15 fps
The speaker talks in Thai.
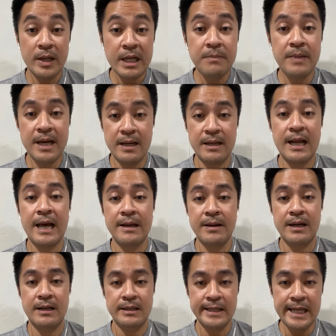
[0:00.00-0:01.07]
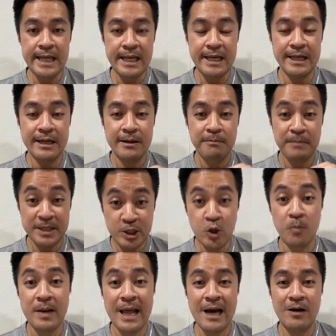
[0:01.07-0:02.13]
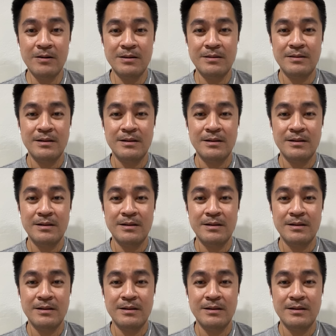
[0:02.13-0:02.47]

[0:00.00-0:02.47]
ดูว่าดีเบตไหนที่มันจบแล้ว